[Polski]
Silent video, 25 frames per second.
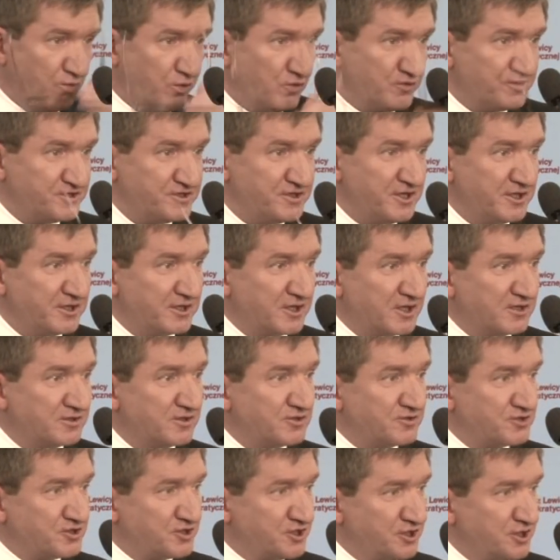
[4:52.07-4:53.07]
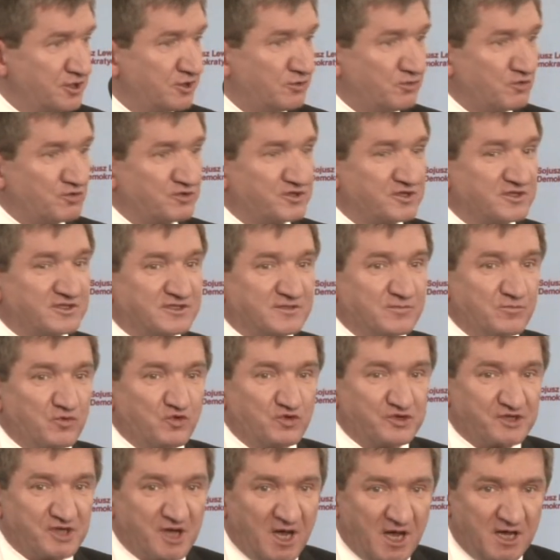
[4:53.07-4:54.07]
Później, kiedy ci, którzy
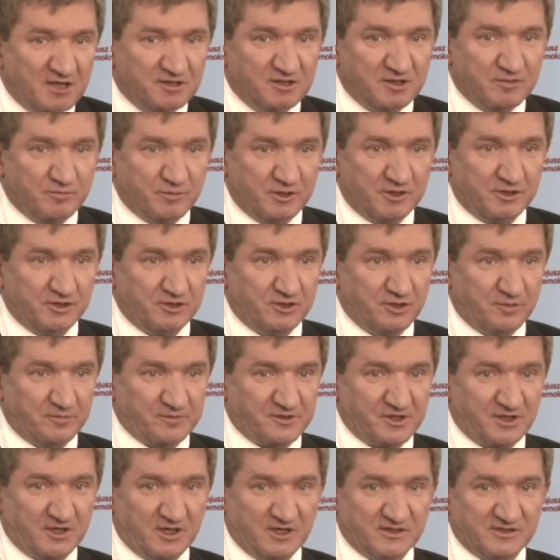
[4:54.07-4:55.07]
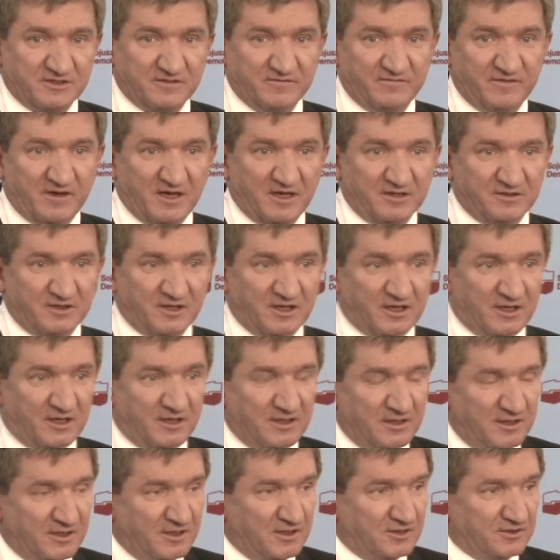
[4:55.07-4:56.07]
zmuszani byli do przekazywania